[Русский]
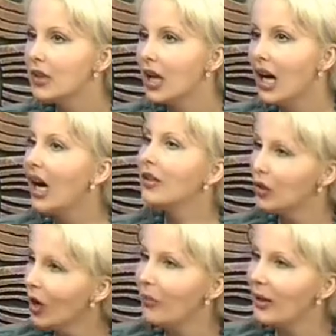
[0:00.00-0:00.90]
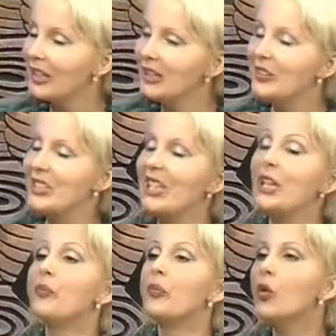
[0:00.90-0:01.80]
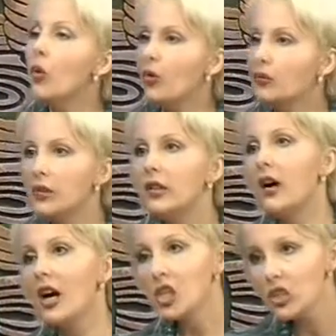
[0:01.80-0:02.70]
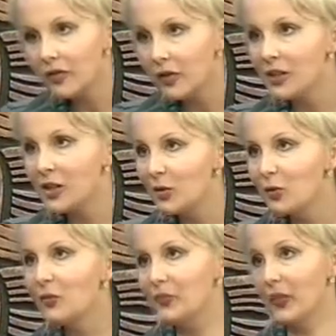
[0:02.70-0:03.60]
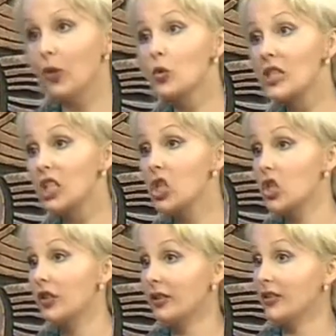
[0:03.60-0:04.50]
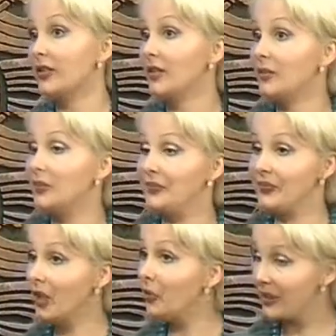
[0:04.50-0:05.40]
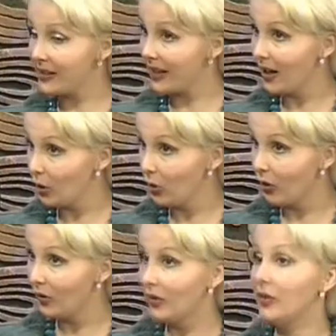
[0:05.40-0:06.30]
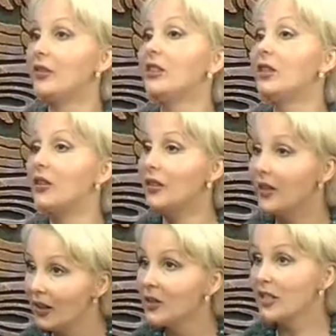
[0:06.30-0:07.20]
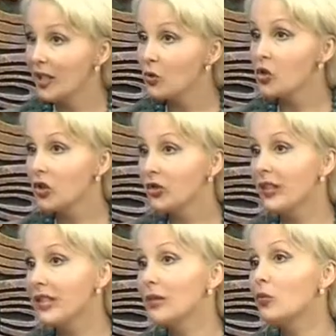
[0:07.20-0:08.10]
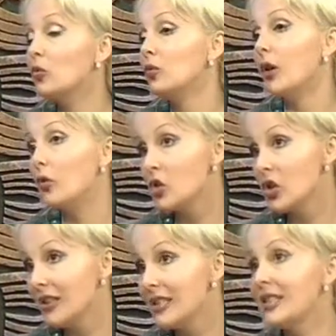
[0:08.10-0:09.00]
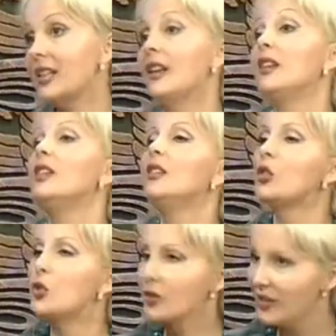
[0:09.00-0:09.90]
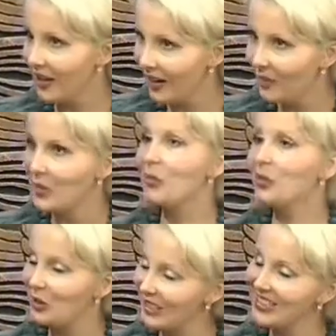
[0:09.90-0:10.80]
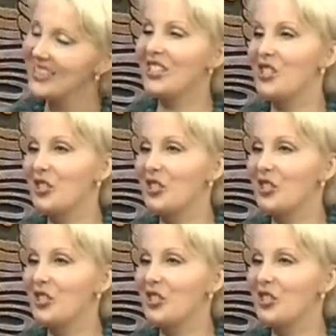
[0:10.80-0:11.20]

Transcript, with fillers: Да, пока не выгнали. Но не каждого ведь услышит э, импресарио э, и сразу же даст ему такой шанс и еще с кем работать, расскажи. Да,